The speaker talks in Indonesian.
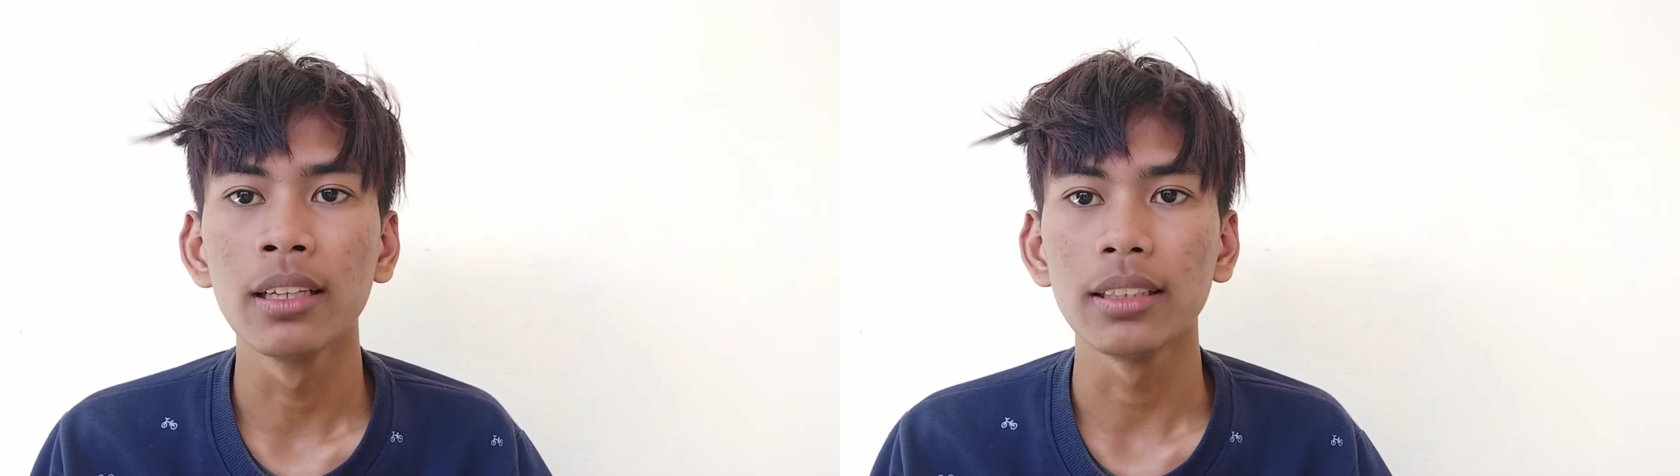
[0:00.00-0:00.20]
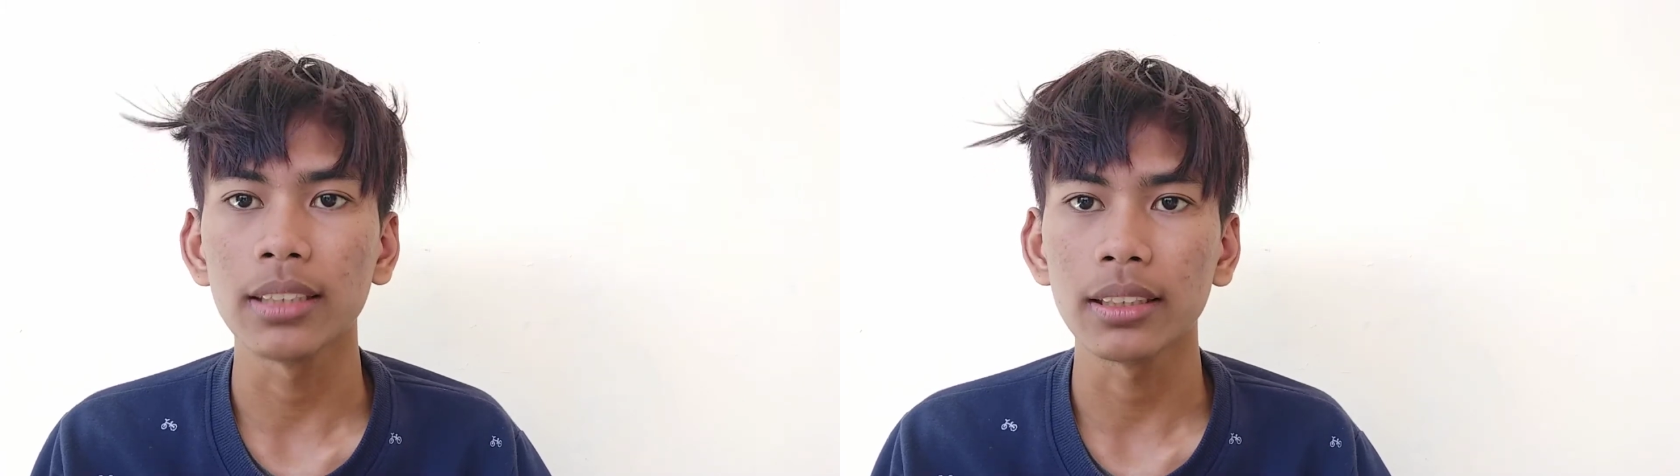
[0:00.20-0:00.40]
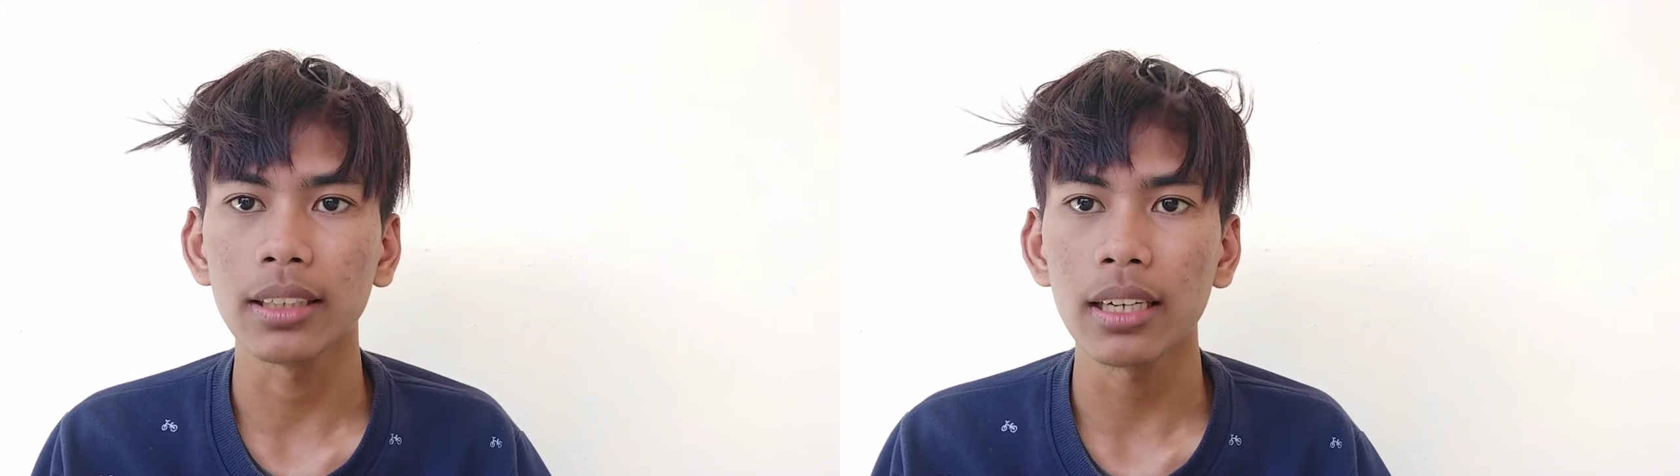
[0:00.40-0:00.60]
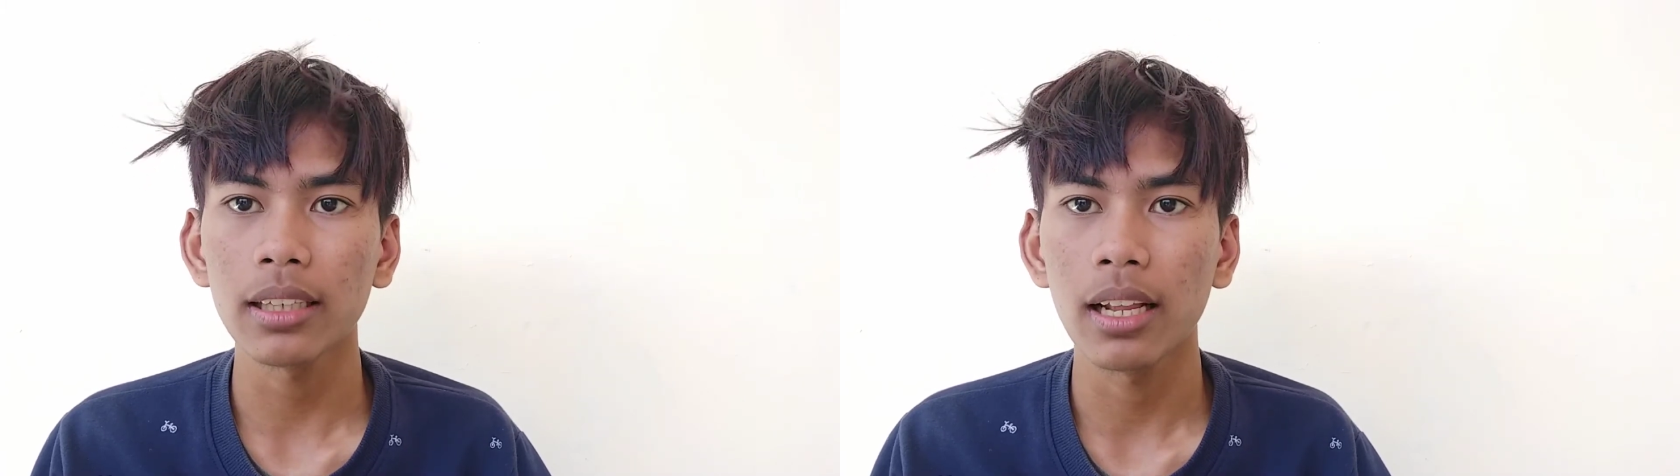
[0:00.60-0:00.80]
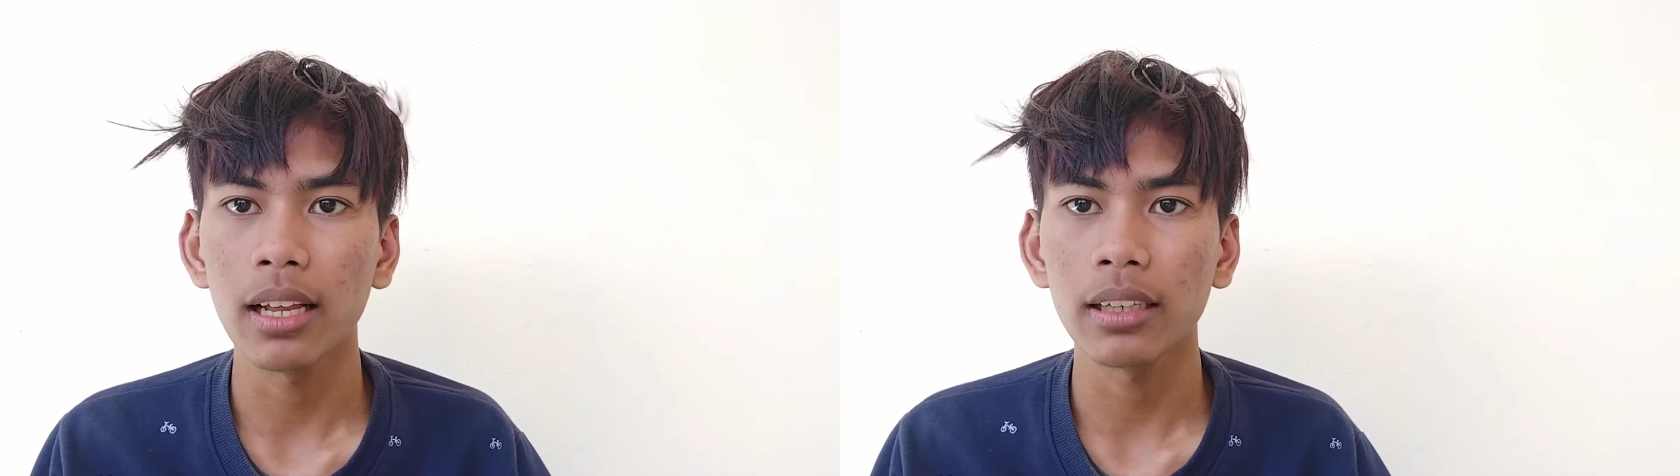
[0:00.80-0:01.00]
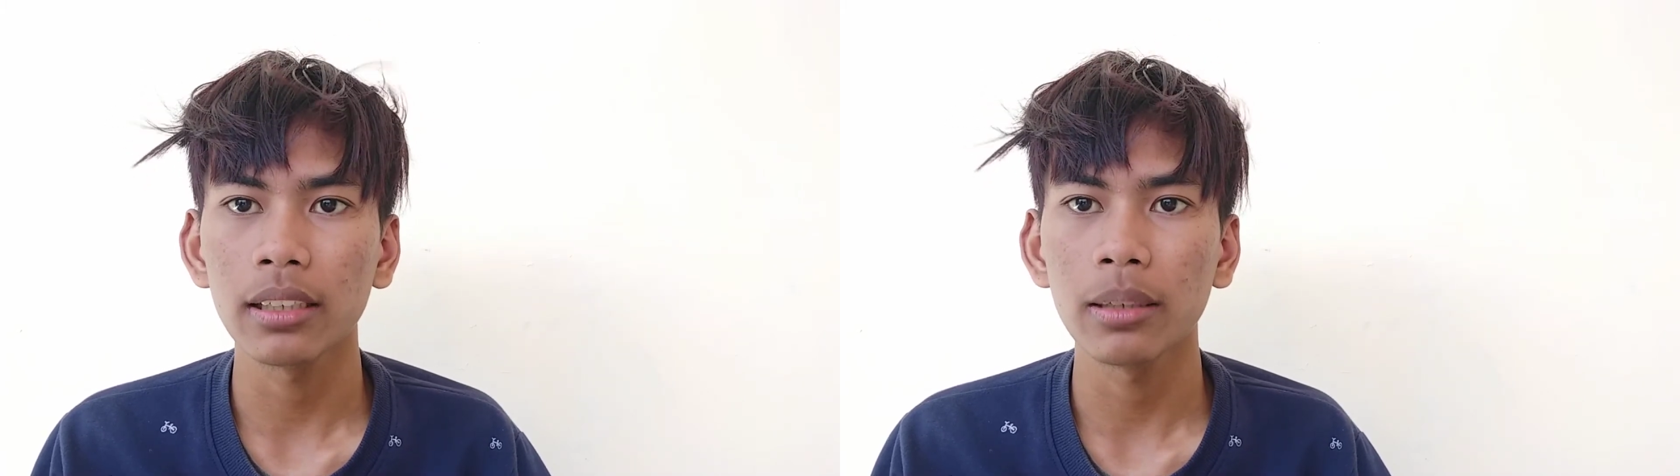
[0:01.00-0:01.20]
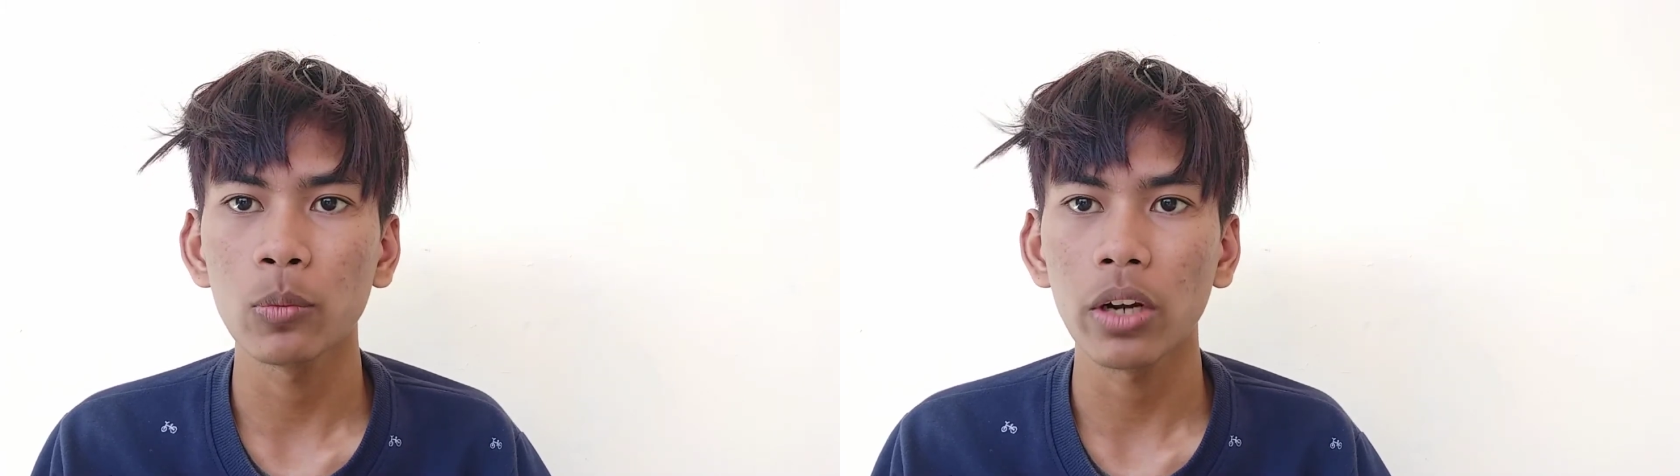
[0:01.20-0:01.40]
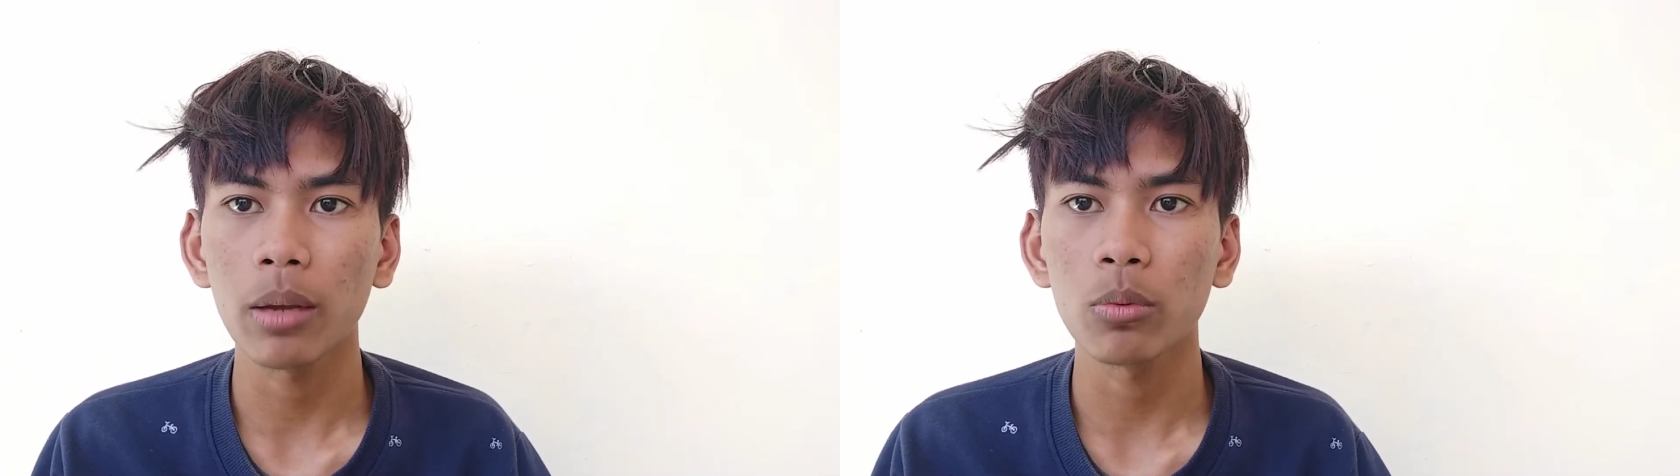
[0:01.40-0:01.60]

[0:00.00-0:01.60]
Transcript: Disajikan dari mulai